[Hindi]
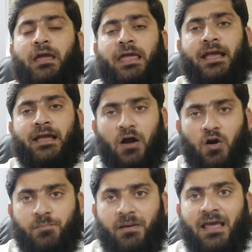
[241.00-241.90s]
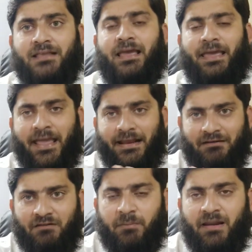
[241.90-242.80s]
उनको एक ग्राउंड पे ले आ जाए एक
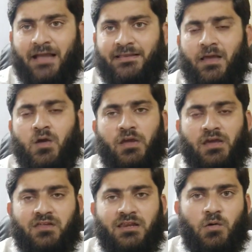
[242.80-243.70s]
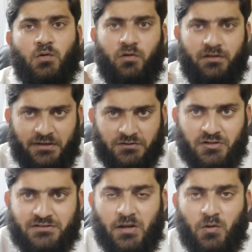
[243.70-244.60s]
लेवल पे ले आ जाए इसीलिए उनको
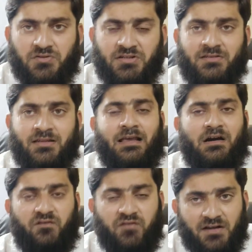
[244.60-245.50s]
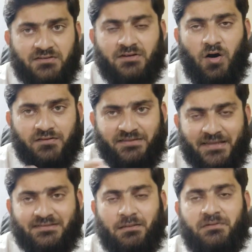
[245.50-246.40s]
इंट्रोडक्टरी कोर्सेज फर्स्ट और
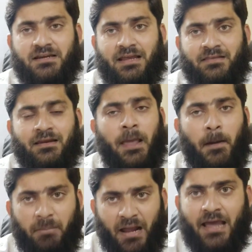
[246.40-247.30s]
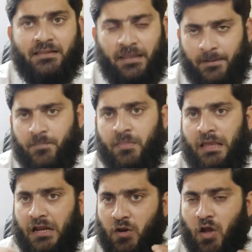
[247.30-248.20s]
सेकंड सेमेस्टर के अंदर पढ़ाए जाते हैं
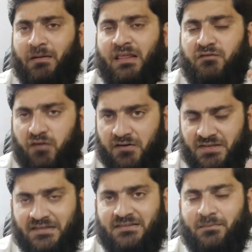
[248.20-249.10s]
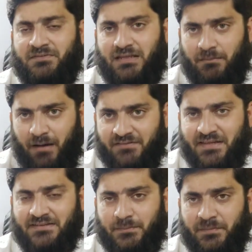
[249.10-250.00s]
नॉर्मली फर्स्ट सेकंड सेमेस्टर के बाद
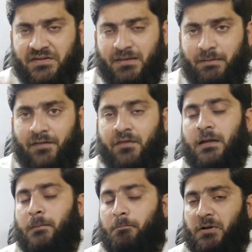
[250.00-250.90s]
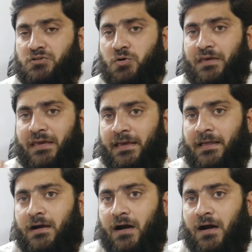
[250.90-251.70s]
सेकंड सेमेस्टर के बाद बच्चों की